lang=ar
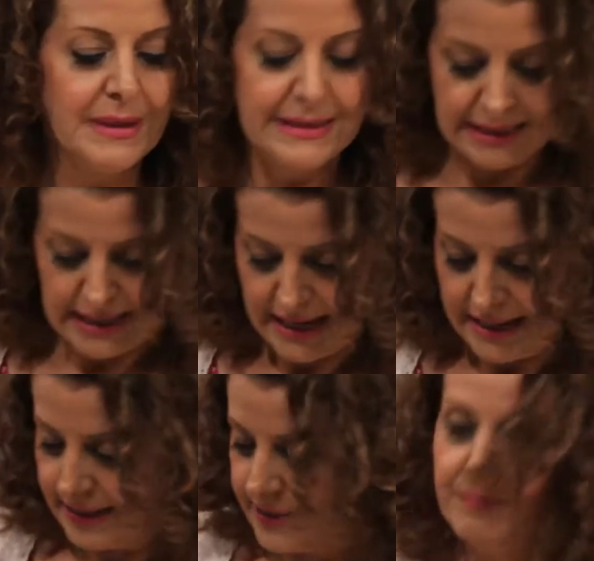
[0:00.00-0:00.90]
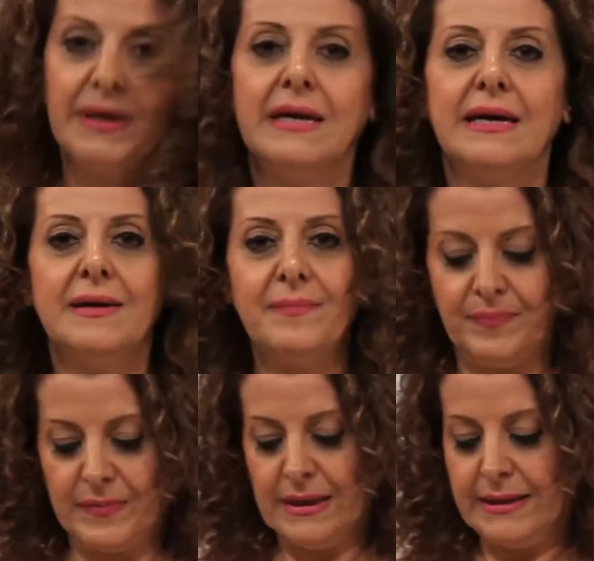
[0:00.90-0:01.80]
بدي لهاي الكميه
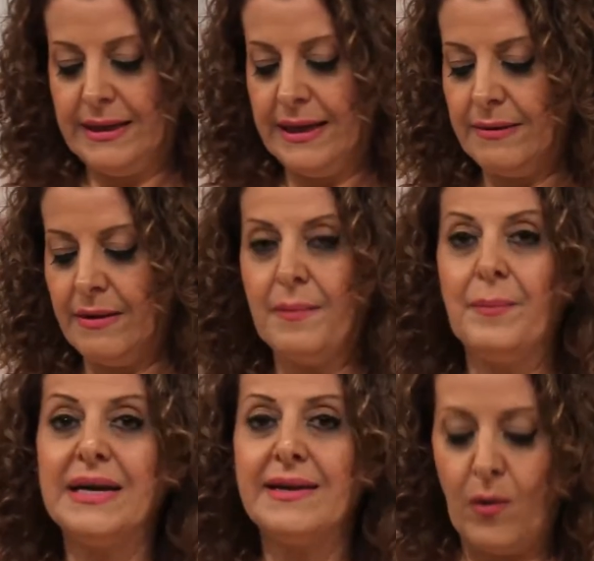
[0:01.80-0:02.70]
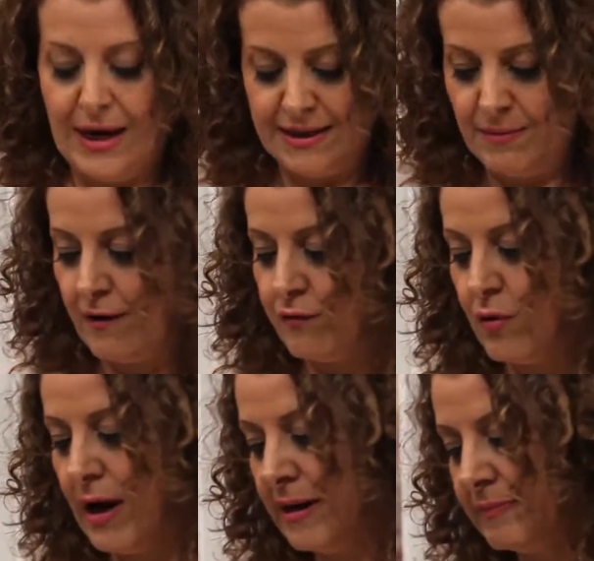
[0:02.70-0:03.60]
طحين بيضه واحده
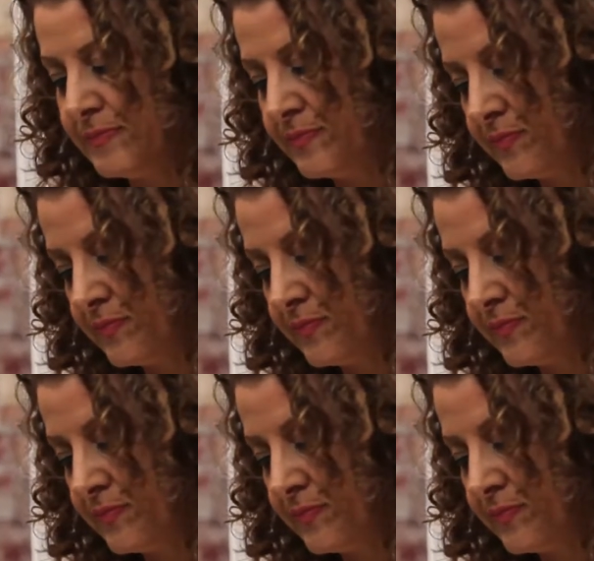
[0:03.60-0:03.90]
مخفوقه